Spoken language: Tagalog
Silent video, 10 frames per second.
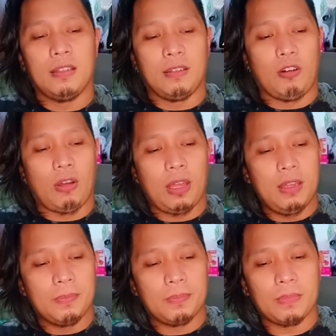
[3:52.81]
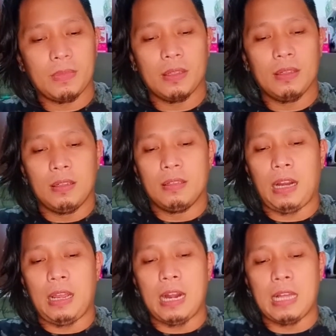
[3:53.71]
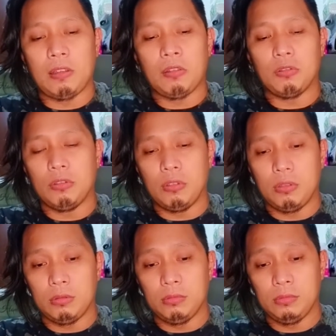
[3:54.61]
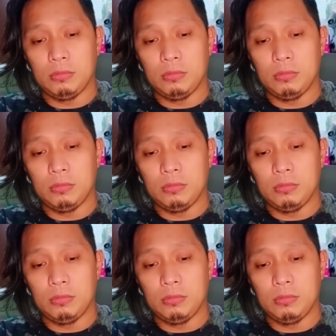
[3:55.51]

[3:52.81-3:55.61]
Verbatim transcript: Okay? Try natin tong